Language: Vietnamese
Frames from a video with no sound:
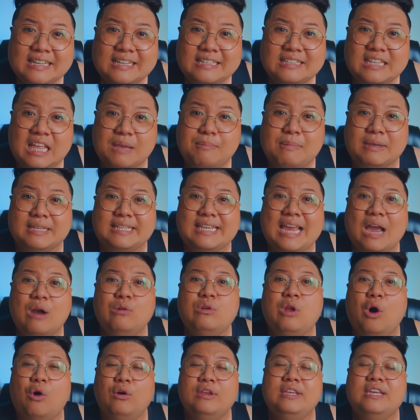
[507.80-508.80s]
để mà cháo
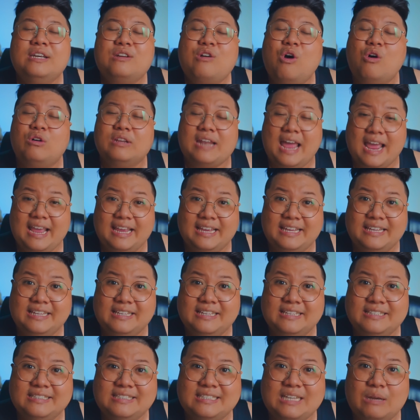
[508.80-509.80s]
đổi với con này
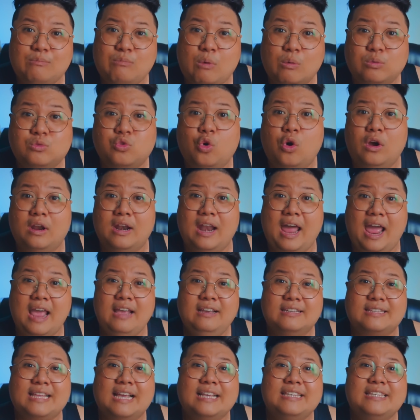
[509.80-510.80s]
sau một tuần lễ
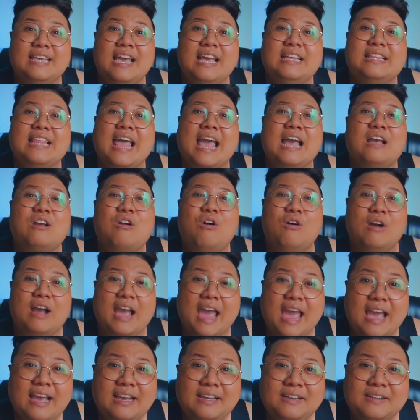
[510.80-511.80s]
người ta chế tác con
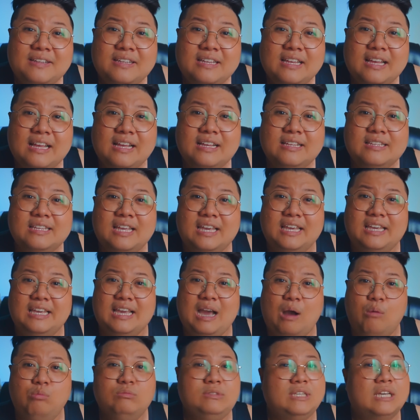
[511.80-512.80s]
khác thì
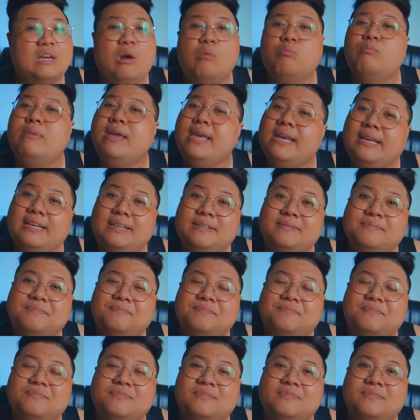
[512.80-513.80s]
ổng sẽ không biết
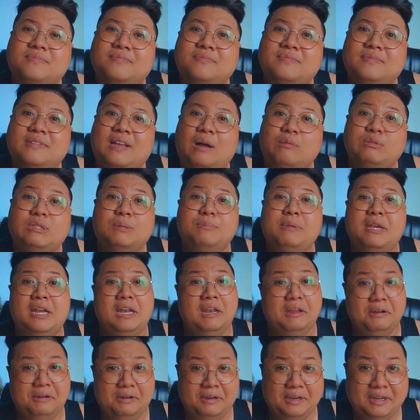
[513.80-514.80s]
ổng sẽ bị
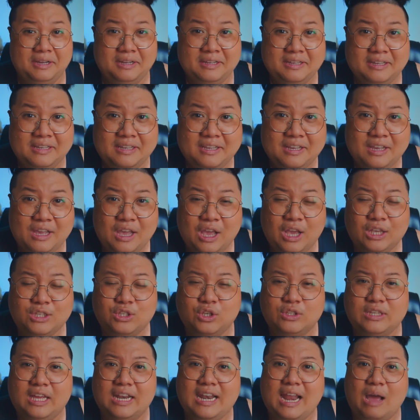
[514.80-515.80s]
lừa
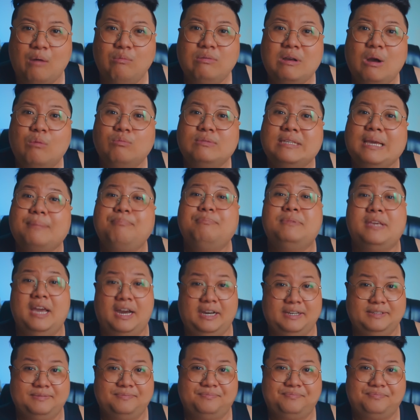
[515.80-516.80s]
cho nên là ổng không chấp
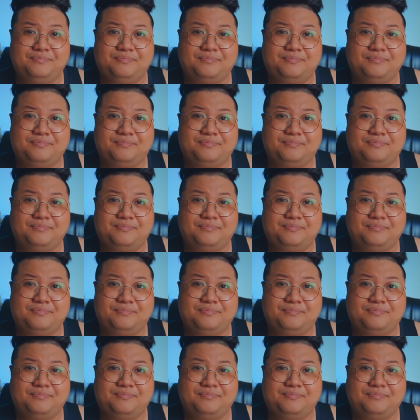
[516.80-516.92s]
nhận